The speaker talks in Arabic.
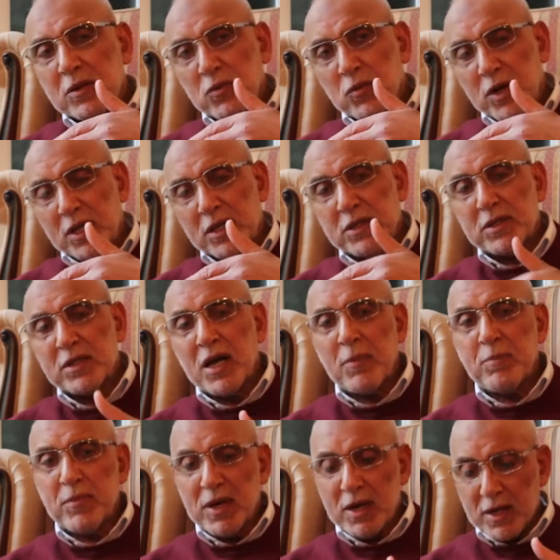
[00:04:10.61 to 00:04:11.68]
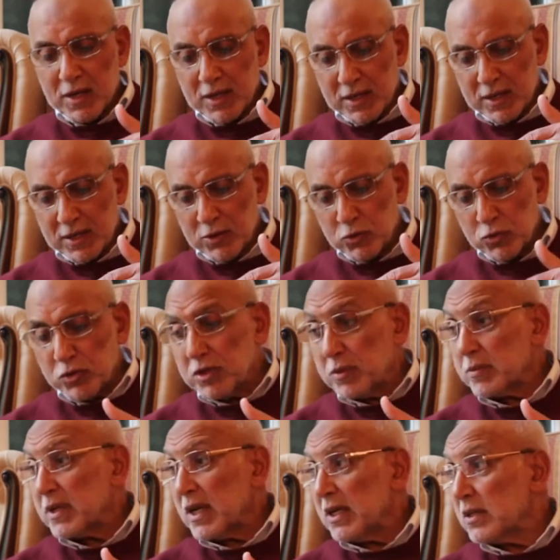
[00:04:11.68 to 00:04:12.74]
الوالد أما جدودي
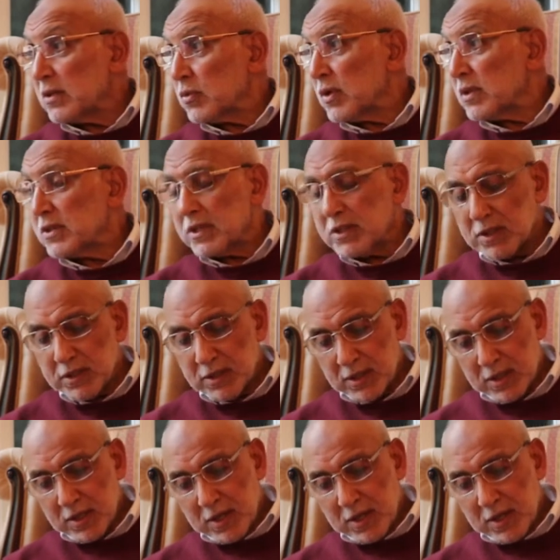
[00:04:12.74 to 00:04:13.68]
من ناحية والدتي